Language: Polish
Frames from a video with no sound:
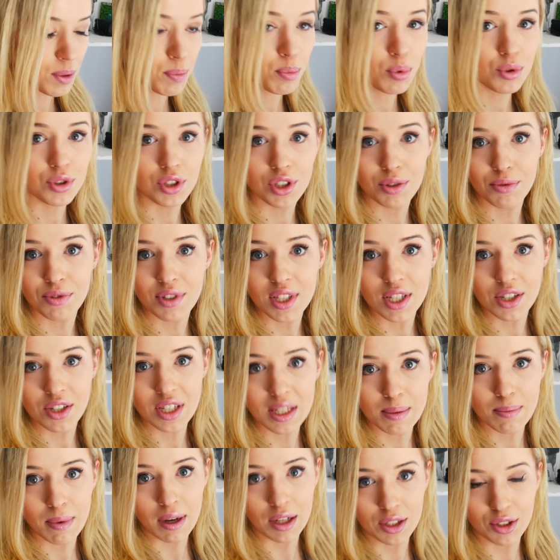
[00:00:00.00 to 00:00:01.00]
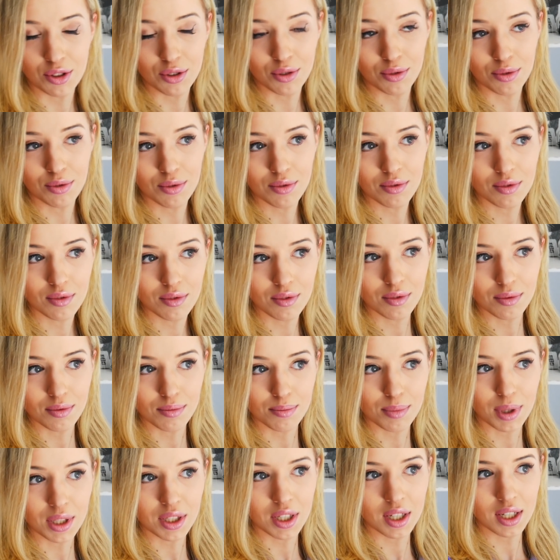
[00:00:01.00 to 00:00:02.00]
i później widzę się z Basią.
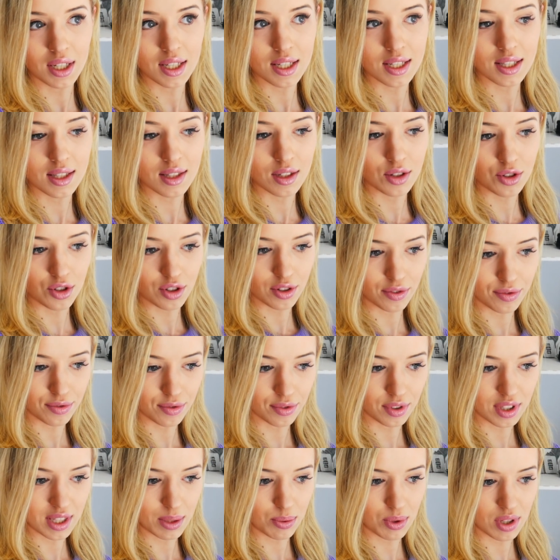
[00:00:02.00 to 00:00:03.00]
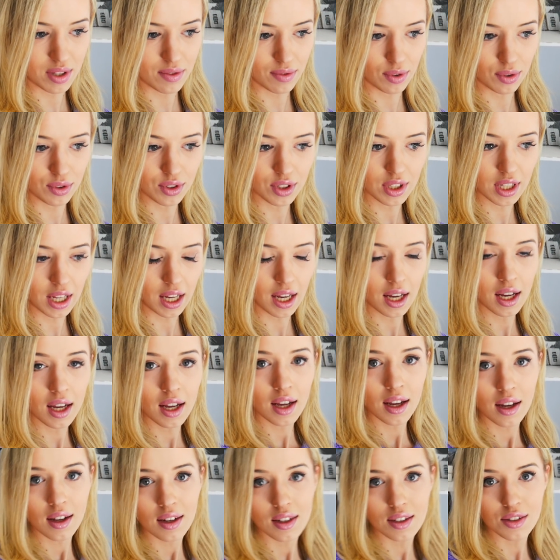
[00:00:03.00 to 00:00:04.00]
Basia jest jeszcze cały w Londynie
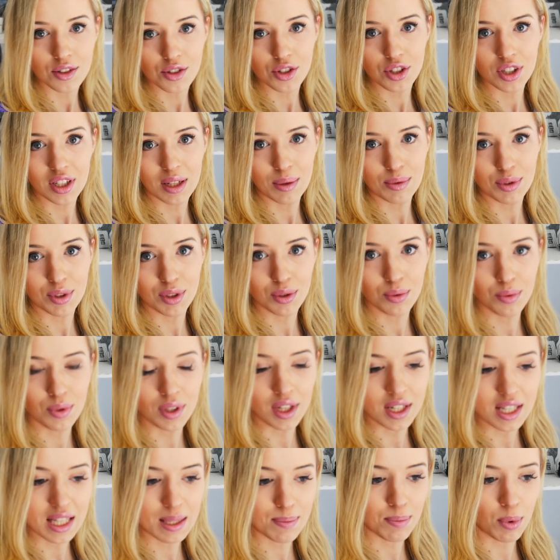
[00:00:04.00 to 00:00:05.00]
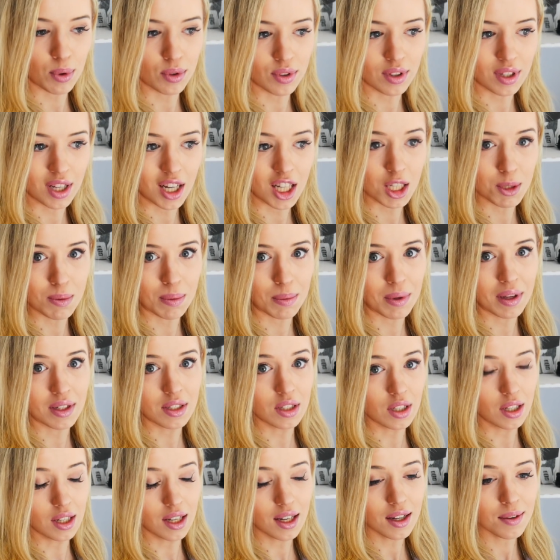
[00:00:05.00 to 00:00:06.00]
i dzisiaj nam się uda spotkać, mam
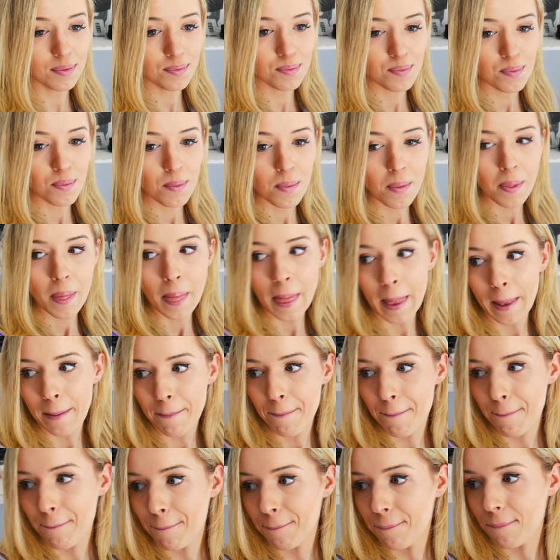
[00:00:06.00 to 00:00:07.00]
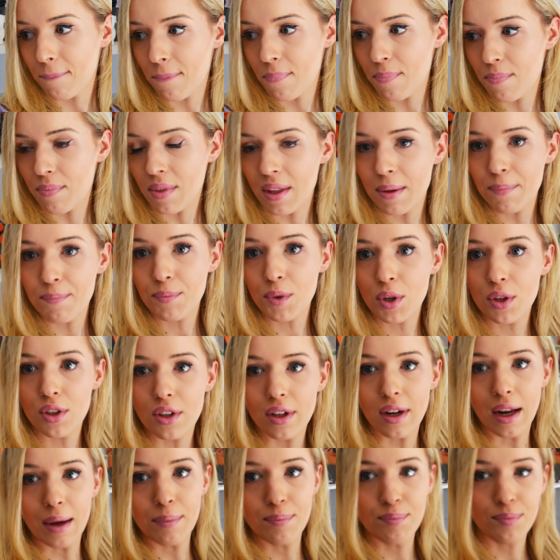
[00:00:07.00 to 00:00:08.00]
nadzieję. Mm, no i
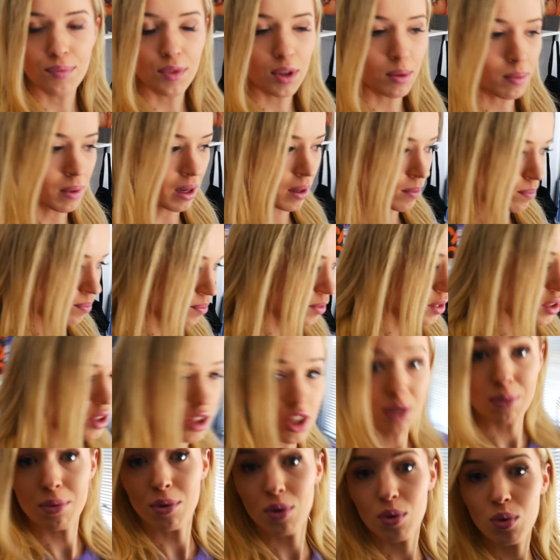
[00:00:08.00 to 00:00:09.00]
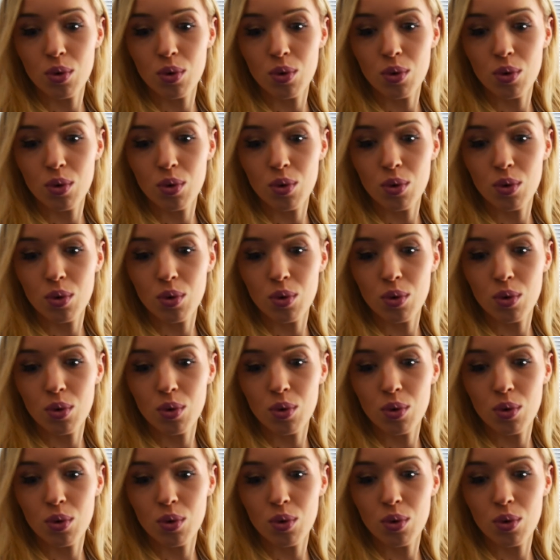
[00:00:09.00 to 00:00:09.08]
tyle. Dobra, idziemy do